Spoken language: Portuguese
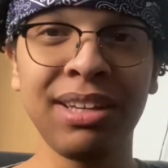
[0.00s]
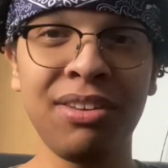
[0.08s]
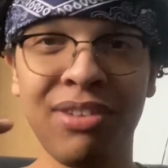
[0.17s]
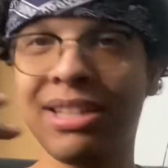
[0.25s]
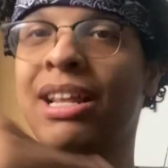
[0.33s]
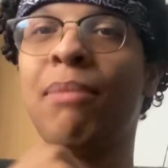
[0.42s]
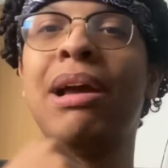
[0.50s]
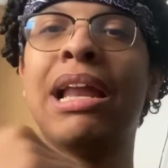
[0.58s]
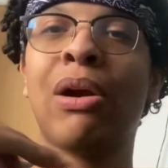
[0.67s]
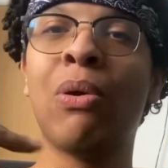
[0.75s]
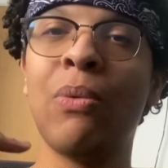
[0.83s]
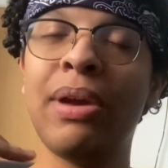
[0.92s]
que vai
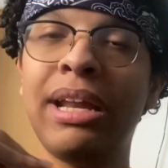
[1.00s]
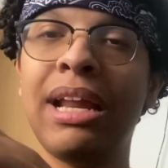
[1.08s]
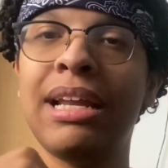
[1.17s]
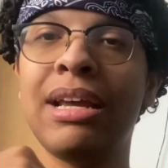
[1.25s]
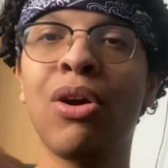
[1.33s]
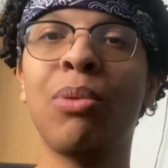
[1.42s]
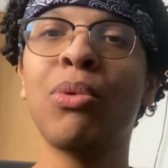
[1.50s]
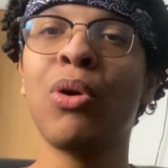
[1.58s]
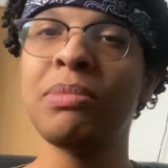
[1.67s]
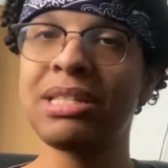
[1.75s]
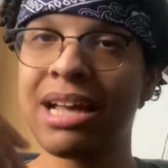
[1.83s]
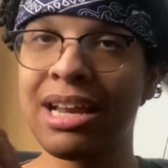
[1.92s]
trabalhar com ele ali como
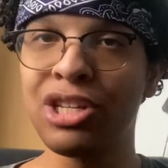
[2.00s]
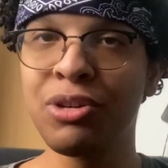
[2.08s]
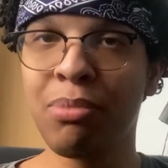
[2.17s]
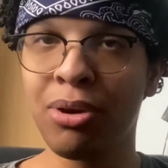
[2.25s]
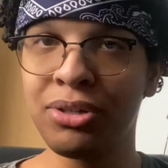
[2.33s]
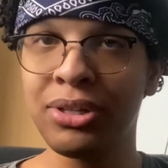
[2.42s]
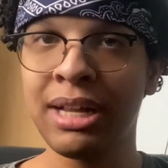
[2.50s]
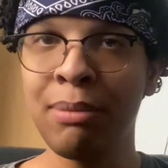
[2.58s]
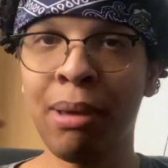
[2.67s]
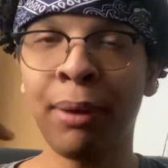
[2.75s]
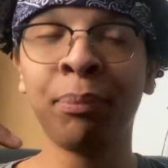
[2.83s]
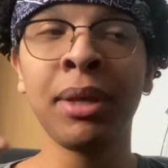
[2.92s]
comissária de bordo
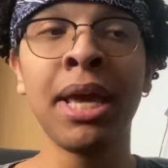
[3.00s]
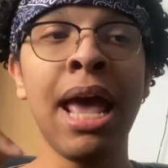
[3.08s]
também.